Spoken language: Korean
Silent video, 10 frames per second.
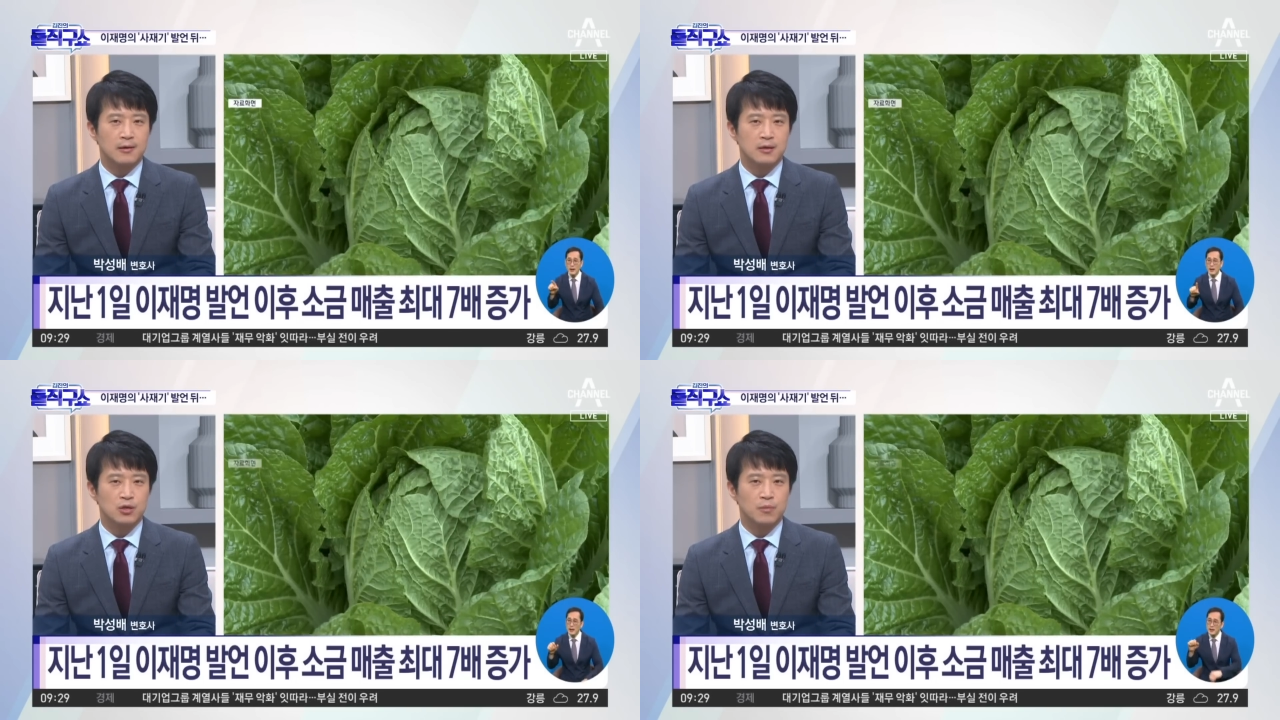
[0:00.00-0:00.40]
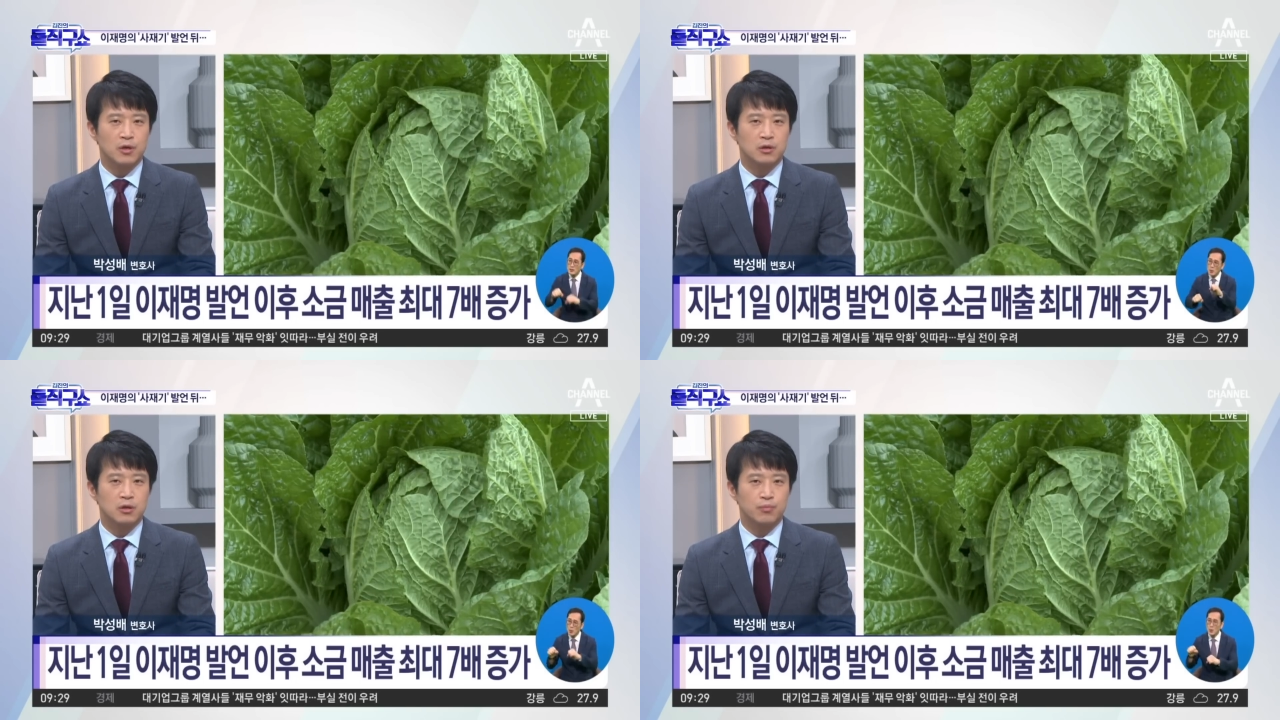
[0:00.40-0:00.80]
대한
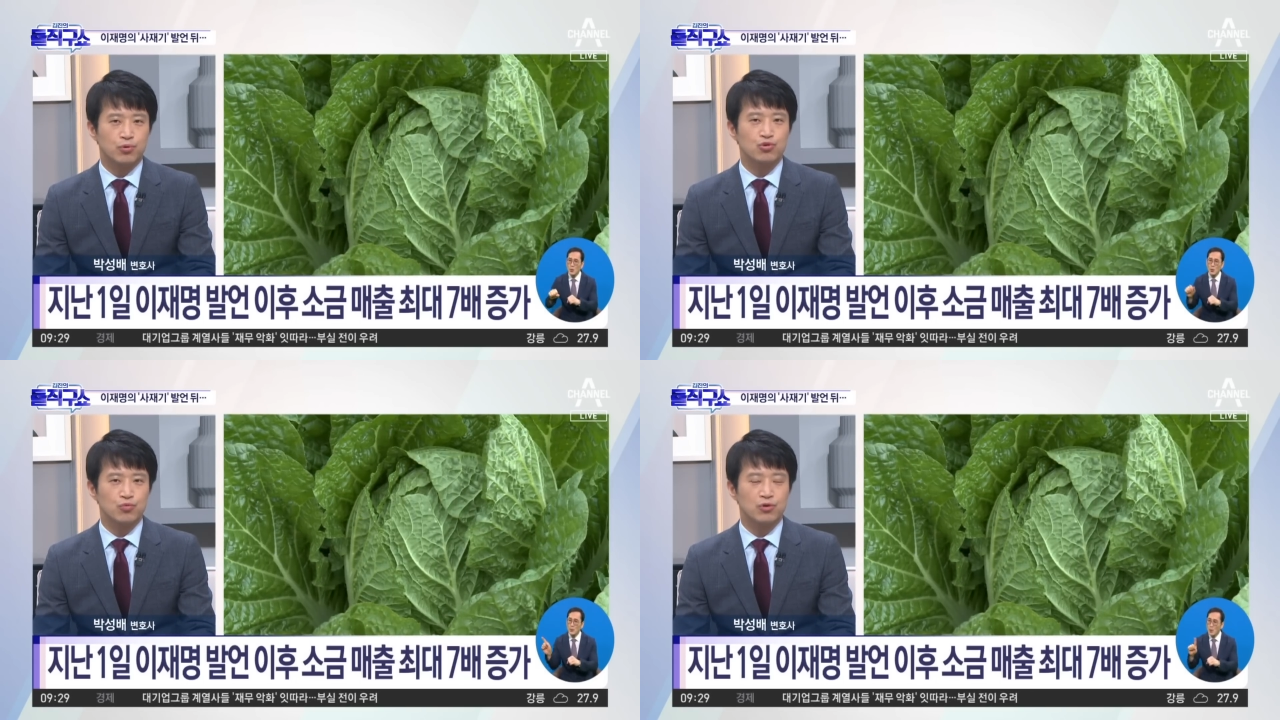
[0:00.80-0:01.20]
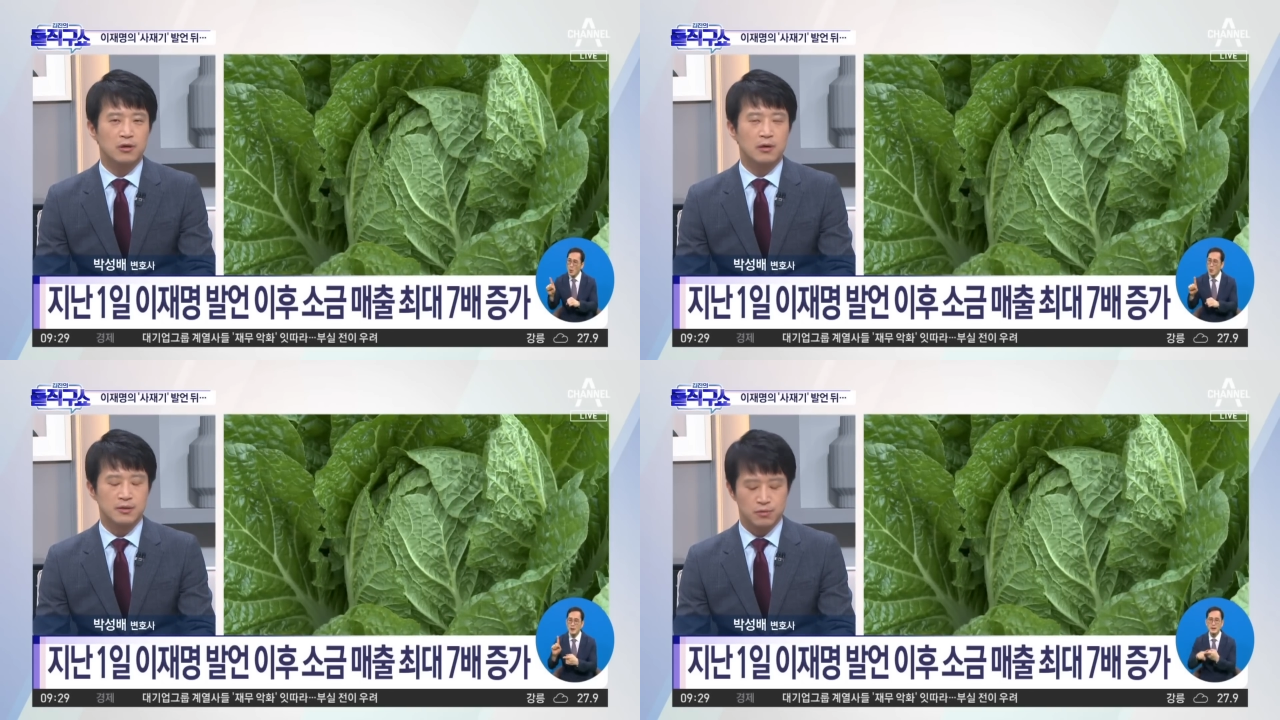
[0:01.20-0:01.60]
설명은
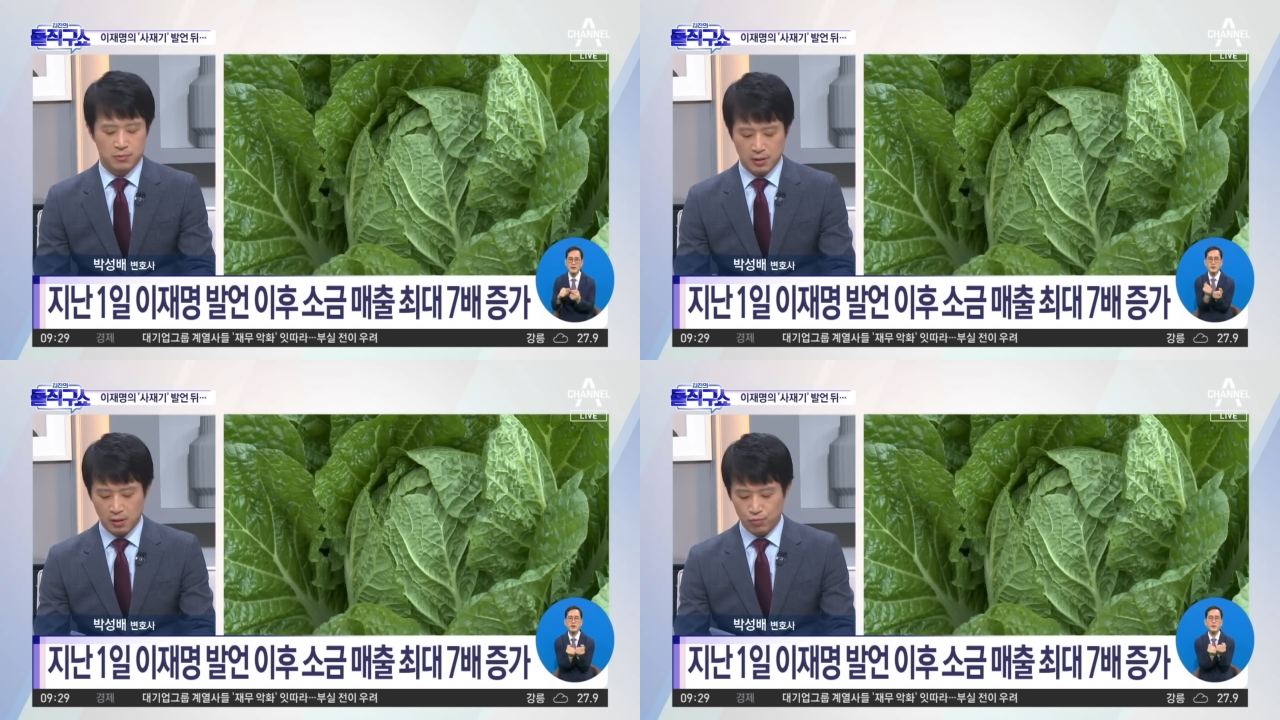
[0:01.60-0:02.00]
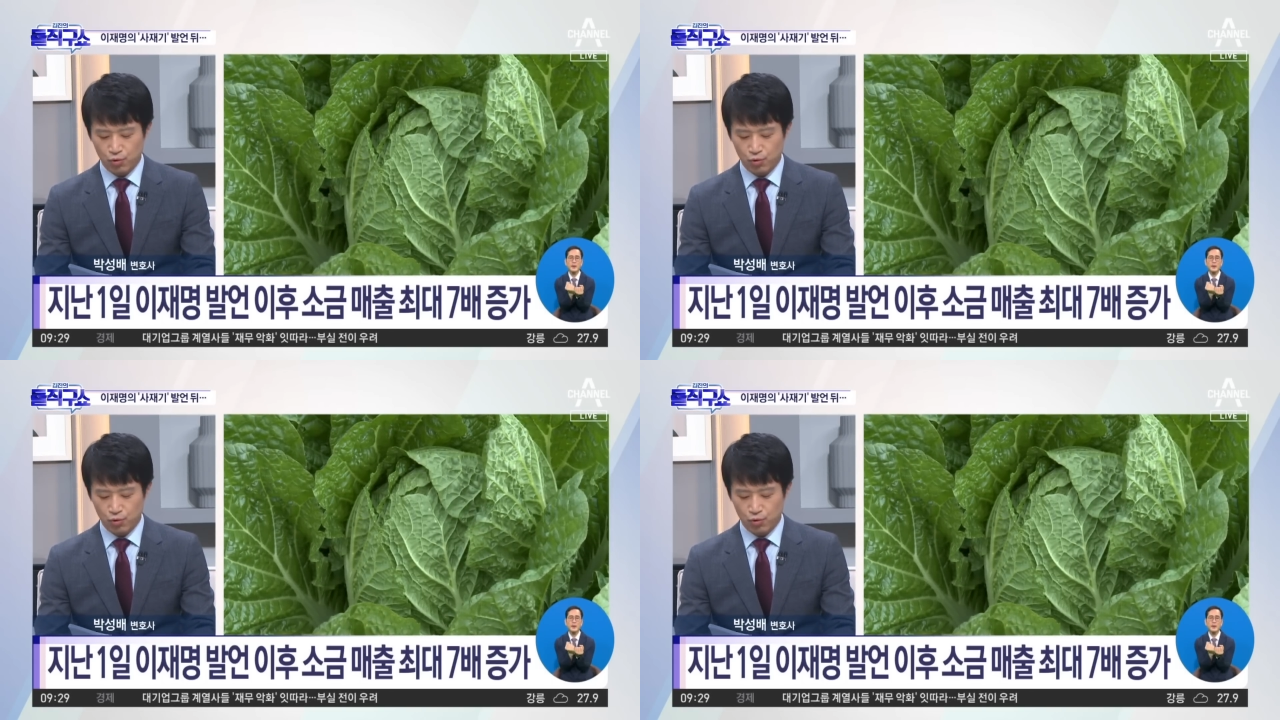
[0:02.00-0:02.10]
불충분한 것 같습니다.